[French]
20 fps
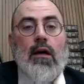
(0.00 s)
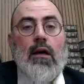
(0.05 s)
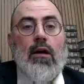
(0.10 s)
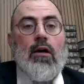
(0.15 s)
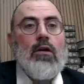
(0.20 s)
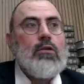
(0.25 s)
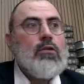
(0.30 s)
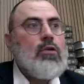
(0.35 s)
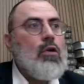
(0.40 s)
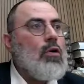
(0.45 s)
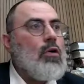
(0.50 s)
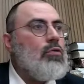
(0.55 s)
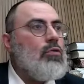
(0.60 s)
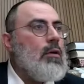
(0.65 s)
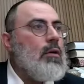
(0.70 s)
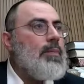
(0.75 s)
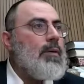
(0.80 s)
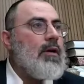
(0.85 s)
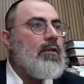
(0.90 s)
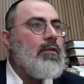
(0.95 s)
D'accord,
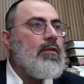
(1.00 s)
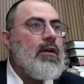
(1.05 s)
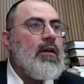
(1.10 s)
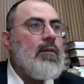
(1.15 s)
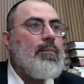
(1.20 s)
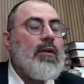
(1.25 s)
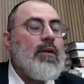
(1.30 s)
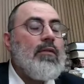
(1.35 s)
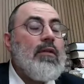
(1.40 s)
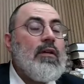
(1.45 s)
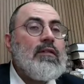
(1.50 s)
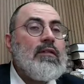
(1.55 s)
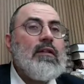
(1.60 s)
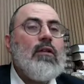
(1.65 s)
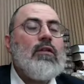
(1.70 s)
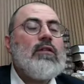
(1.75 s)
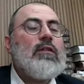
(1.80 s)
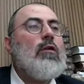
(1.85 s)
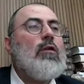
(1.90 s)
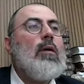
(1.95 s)
tordu et pervers.
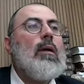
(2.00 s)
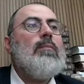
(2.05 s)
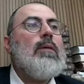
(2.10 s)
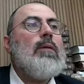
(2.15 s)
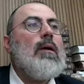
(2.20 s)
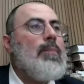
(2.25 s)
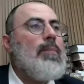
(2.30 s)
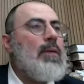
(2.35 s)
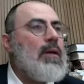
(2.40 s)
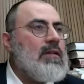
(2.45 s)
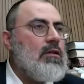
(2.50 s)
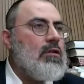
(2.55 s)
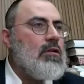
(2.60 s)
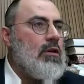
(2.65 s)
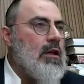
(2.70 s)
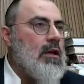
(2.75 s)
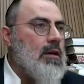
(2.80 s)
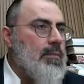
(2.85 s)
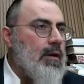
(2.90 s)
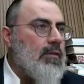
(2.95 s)
Pervers, c'est dans un domaine bien
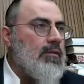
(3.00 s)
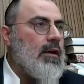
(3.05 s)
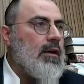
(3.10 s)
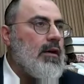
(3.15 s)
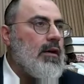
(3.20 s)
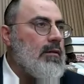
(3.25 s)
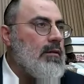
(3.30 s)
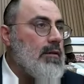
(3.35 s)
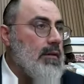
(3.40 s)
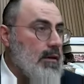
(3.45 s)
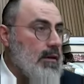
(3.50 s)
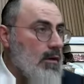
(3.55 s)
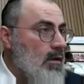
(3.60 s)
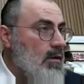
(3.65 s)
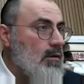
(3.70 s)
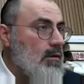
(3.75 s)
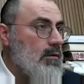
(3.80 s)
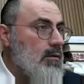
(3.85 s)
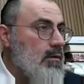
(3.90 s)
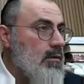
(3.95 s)
particulier, pervers.
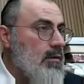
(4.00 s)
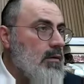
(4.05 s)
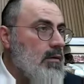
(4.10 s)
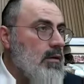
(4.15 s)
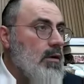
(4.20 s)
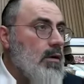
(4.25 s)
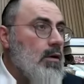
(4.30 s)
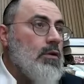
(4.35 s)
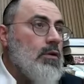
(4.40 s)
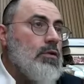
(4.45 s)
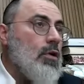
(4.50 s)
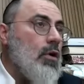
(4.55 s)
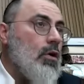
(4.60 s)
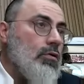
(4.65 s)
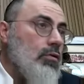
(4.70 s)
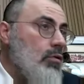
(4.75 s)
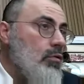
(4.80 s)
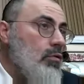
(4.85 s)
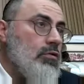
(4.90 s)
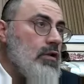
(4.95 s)
D'accord
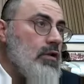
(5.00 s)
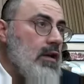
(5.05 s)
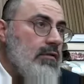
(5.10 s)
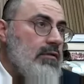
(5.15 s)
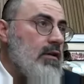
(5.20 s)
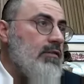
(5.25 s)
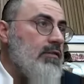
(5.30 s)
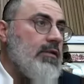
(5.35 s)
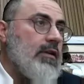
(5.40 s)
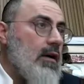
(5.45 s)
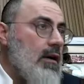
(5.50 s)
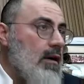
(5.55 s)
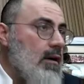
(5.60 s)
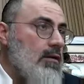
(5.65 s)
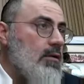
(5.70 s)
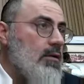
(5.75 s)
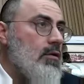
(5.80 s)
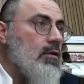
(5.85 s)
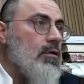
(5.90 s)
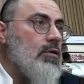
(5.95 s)
Tordu, c'est
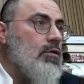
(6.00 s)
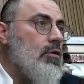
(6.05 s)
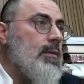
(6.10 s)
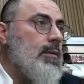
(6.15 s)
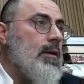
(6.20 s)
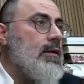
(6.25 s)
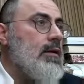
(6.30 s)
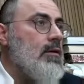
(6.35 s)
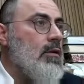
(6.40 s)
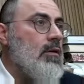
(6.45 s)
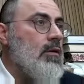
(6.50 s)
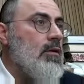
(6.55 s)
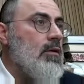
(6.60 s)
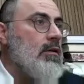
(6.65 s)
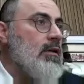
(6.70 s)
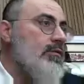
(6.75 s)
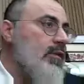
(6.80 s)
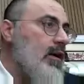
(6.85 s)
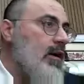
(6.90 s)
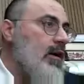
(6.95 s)
l'Avdavka dans le domaine
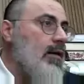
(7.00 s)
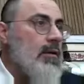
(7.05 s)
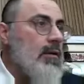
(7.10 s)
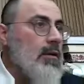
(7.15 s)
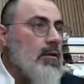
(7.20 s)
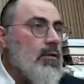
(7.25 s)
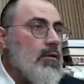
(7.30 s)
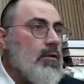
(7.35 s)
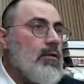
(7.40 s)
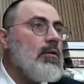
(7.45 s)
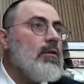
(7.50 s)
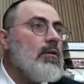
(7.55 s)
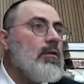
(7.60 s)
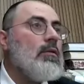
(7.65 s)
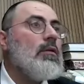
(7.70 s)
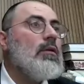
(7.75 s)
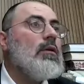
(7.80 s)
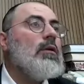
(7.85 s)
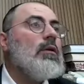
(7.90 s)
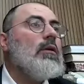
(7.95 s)
euh, des femmes, des trucs.
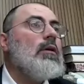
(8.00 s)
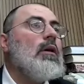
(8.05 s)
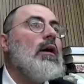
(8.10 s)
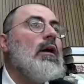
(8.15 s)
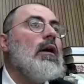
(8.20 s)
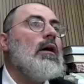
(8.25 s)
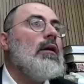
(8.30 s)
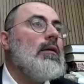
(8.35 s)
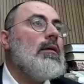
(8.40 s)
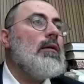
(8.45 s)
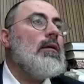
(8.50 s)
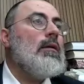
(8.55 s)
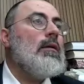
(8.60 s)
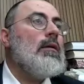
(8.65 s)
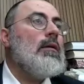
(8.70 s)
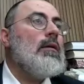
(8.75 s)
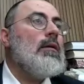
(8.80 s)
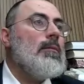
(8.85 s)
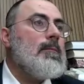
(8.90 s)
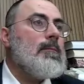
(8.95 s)
Hein
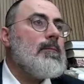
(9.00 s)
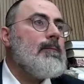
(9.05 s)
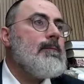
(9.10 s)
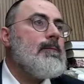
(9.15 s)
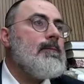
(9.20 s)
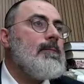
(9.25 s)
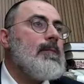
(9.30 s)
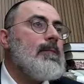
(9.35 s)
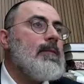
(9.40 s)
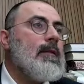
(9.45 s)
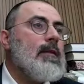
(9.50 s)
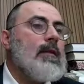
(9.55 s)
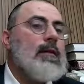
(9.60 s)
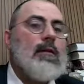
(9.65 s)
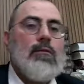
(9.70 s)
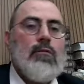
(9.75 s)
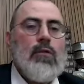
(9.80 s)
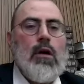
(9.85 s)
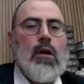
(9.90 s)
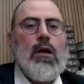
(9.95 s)
hein
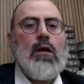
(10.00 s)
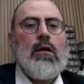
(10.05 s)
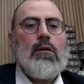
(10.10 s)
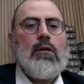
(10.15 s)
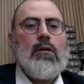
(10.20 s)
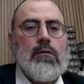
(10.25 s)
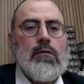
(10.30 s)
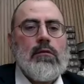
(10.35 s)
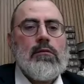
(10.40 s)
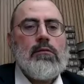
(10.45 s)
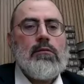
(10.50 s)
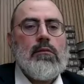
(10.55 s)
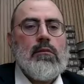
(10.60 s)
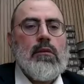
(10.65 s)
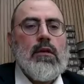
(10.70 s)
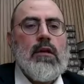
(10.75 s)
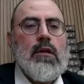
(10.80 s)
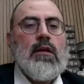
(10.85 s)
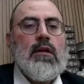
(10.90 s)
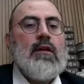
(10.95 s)
voilà.
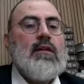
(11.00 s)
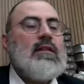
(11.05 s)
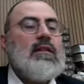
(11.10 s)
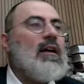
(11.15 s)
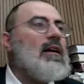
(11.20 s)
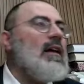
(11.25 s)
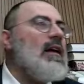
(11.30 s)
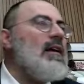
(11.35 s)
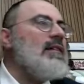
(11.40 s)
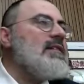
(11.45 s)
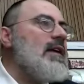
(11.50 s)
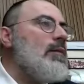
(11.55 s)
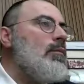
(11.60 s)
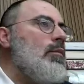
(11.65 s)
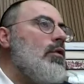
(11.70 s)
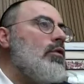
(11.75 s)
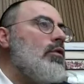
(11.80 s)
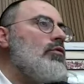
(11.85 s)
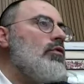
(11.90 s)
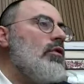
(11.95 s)

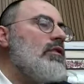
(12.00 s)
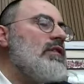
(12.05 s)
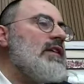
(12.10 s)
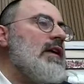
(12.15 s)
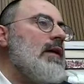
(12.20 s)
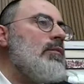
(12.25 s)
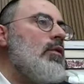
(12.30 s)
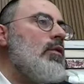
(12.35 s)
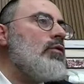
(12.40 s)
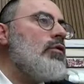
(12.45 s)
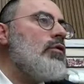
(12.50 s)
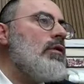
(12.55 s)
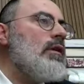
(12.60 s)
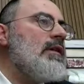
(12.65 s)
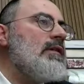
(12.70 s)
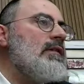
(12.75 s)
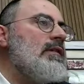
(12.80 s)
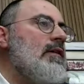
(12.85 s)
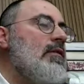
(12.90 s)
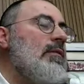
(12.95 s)
Là, c'est un
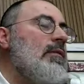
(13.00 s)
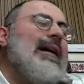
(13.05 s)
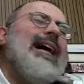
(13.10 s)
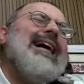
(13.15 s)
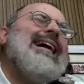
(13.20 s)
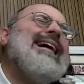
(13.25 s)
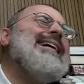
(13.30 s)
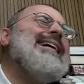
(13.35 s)
manque d'honnêteté.